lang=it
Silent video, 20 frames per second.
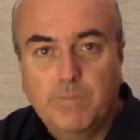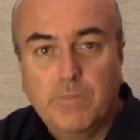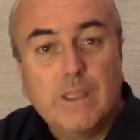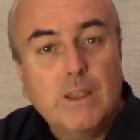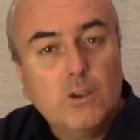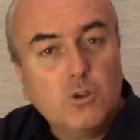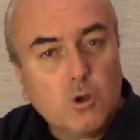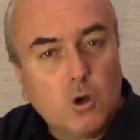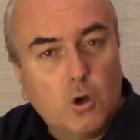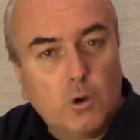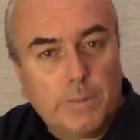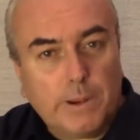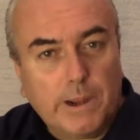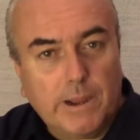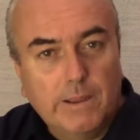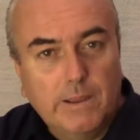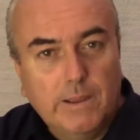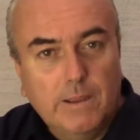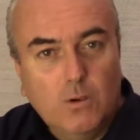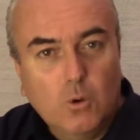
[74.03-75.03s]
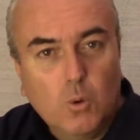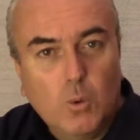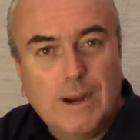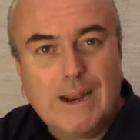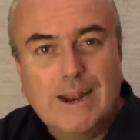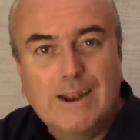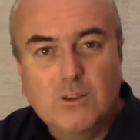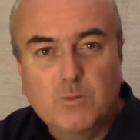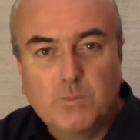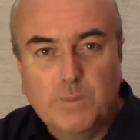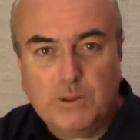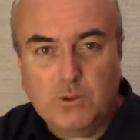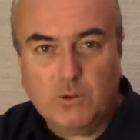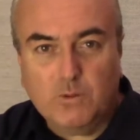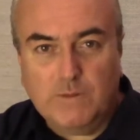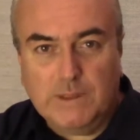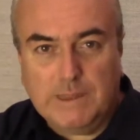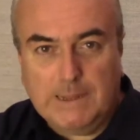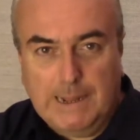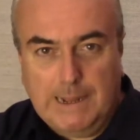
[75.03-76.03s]
Scopri qual è l'aspetto
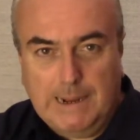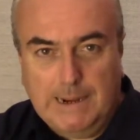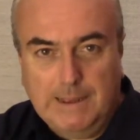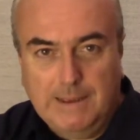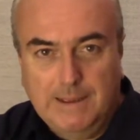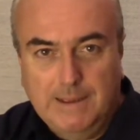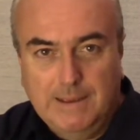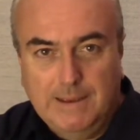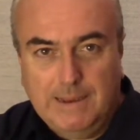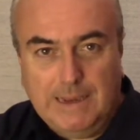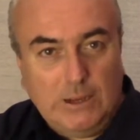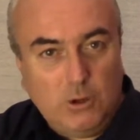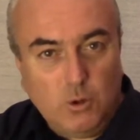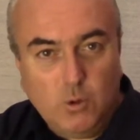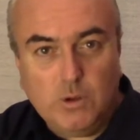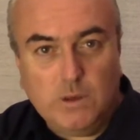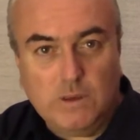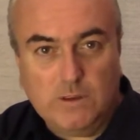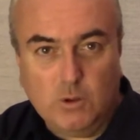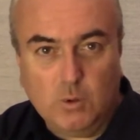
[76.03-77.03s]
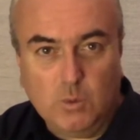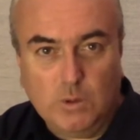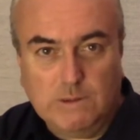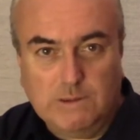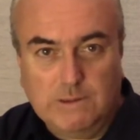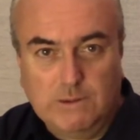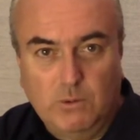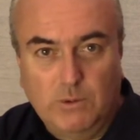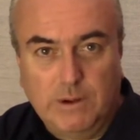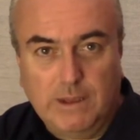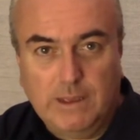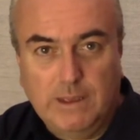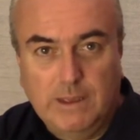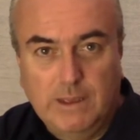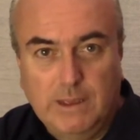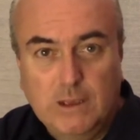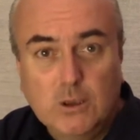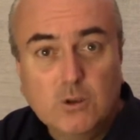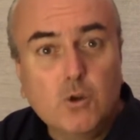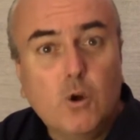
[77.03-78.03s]
vitale in ogni situazione.
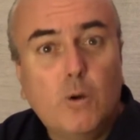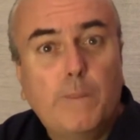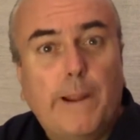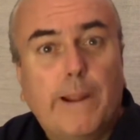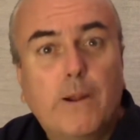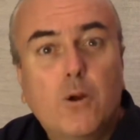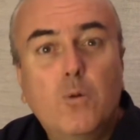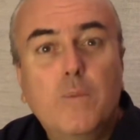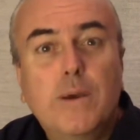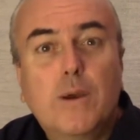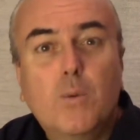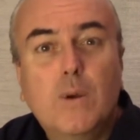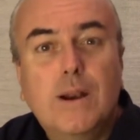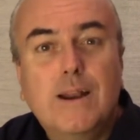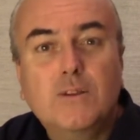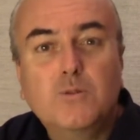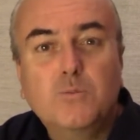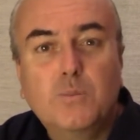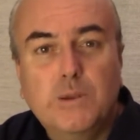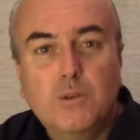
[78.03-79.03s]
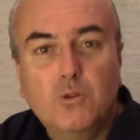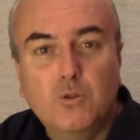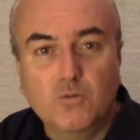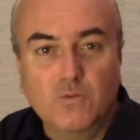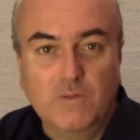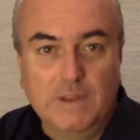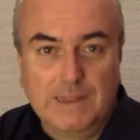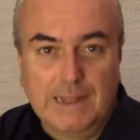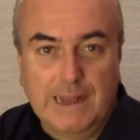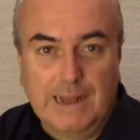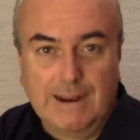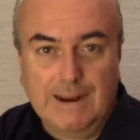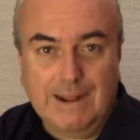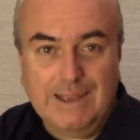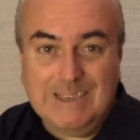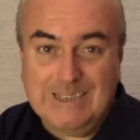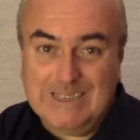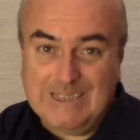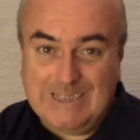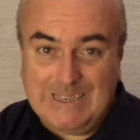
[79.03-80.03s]
Scopri come quell'aspetto vitale
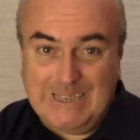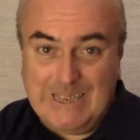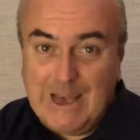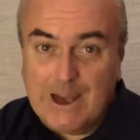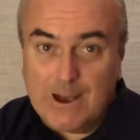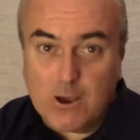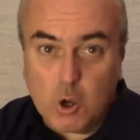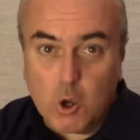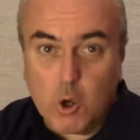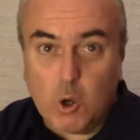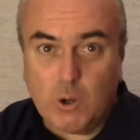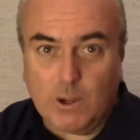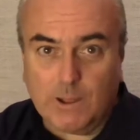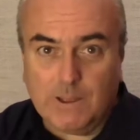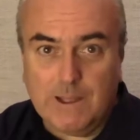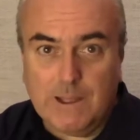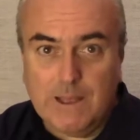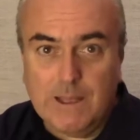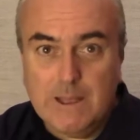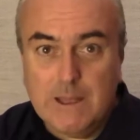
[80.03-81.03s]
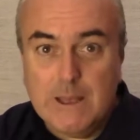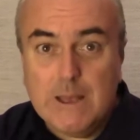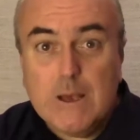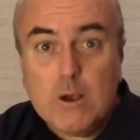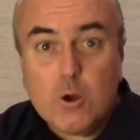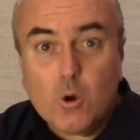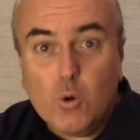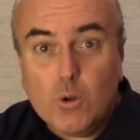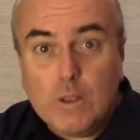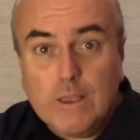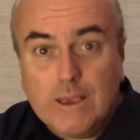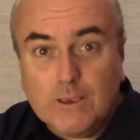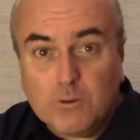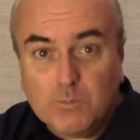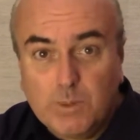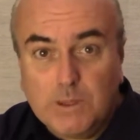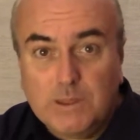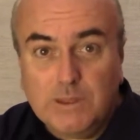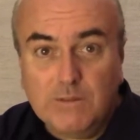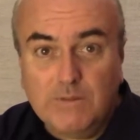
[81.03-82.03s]
si accorda con gli
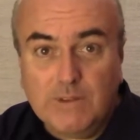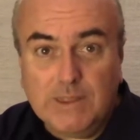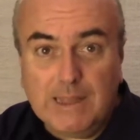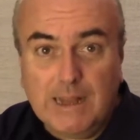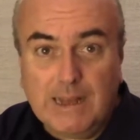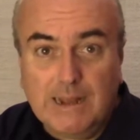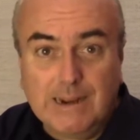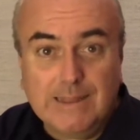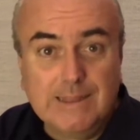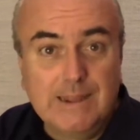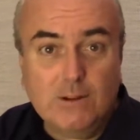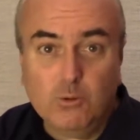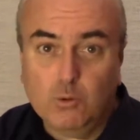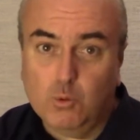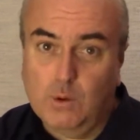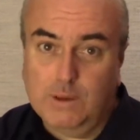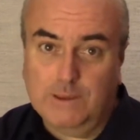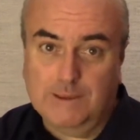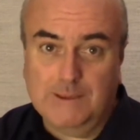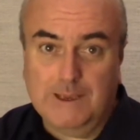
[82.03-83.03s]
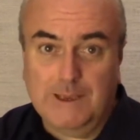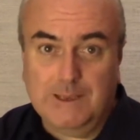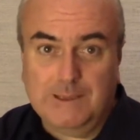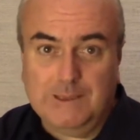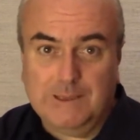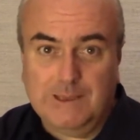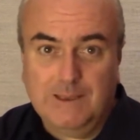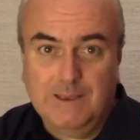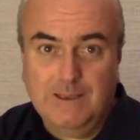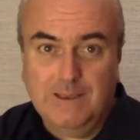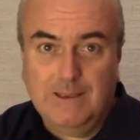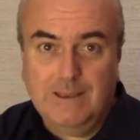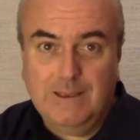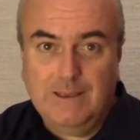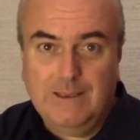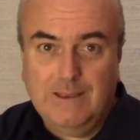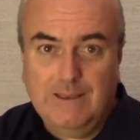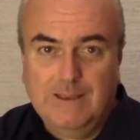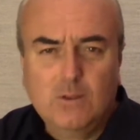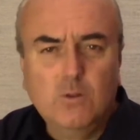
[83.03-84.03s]
aspetti vitali della tua essenza.
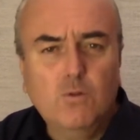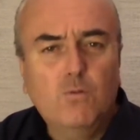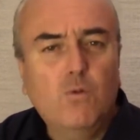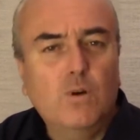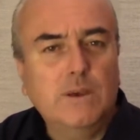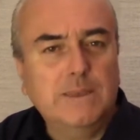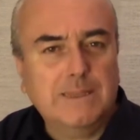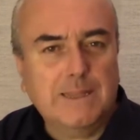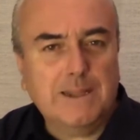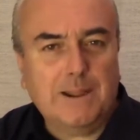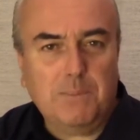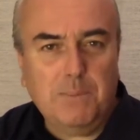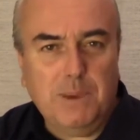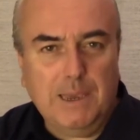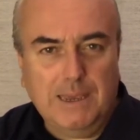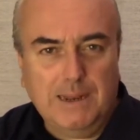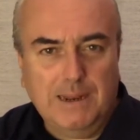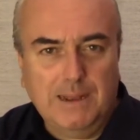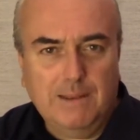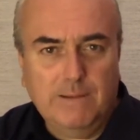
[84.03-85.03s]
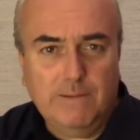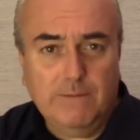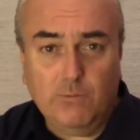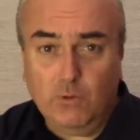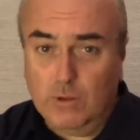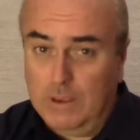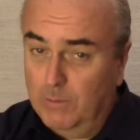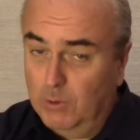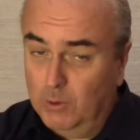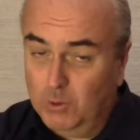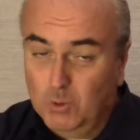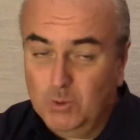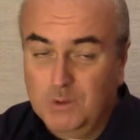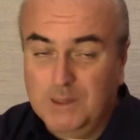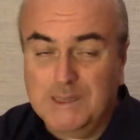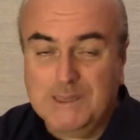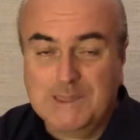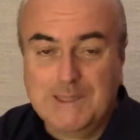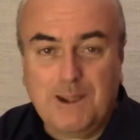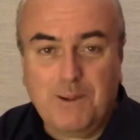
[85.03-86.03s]
Tu vuoi stare bene, vogliamo tutti
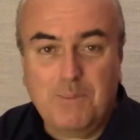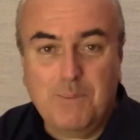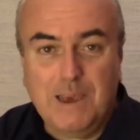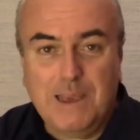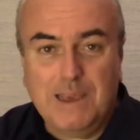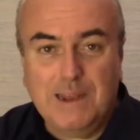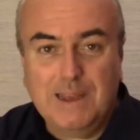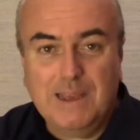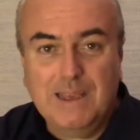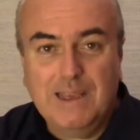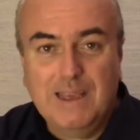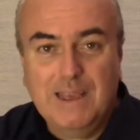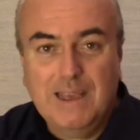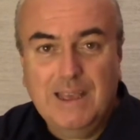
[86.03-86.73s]
stare bene,